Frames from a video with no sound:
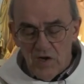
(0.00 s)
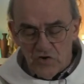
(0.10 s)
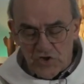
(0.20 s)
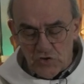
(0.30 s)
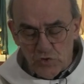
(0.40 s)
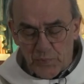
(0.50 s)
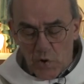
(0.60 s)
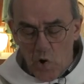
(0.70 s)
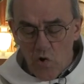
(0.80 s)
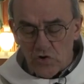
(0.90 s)
Jésus
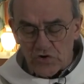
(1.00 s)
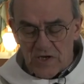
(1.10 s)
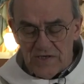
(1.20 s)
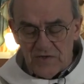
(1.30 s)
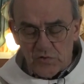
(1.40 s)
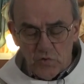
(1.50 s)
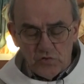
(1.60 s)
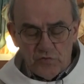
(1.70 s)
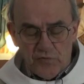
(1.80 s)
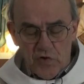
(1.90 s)
plonge dans les eaux
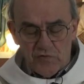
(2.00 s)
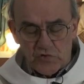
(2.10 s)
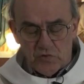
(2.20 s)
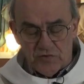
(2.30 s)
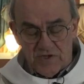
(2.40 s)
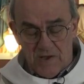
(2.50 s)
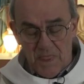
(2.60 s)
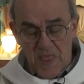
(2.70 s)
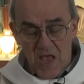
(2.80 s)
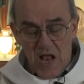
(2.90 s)
du fleuve Jourdain.
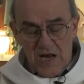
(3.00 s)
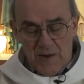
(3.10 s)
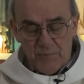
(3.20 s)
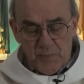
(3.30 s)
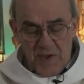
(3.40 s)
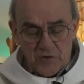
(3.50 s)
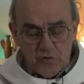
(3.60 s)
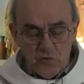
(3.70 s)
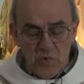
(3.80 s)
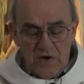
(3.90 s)
La plupart
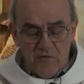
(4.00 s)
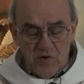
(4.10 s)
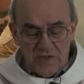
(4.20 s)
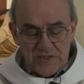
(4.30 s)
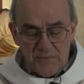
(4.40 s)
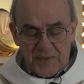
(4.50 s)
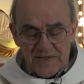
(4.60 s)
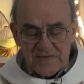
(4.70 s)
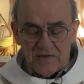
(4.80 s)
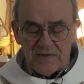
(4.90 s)
de nous avons été
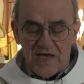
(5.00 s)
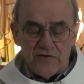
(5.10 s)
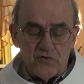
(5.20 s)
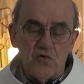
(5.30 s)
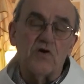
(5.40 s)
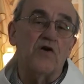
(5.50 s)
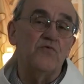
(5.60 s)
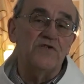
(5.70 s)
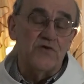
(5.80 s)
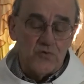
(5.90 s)
présentés à Dieu quand
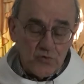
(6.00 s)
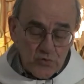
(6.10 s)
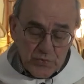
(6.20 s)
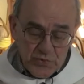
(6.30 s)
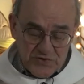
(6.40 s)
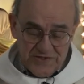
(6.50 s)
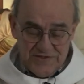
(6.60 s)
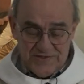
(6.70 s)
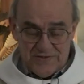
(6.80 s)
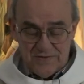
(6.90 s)
nous étions tout
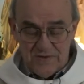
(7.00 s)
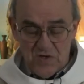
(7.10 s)
petits.